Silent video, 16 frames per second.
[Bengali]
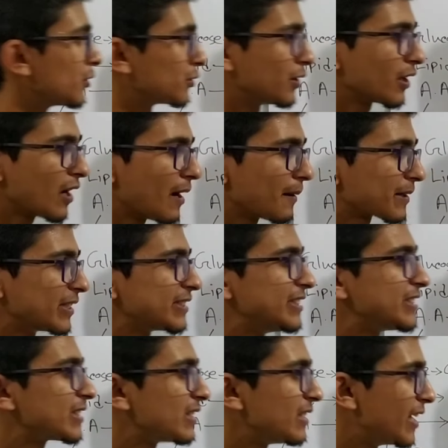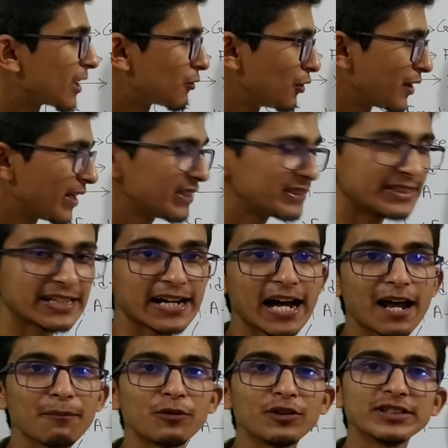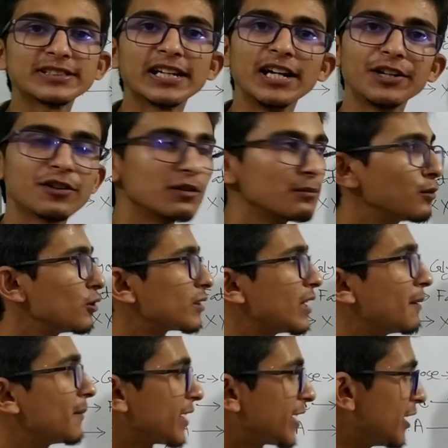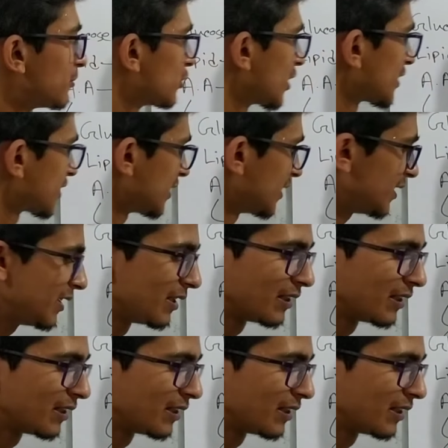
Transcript: তো দেখো একটা জিনিস ক্লিয়ার করে নেই যে কার্বন স্কেলেটন বলতে আমরা কি বোঝাচ্ছি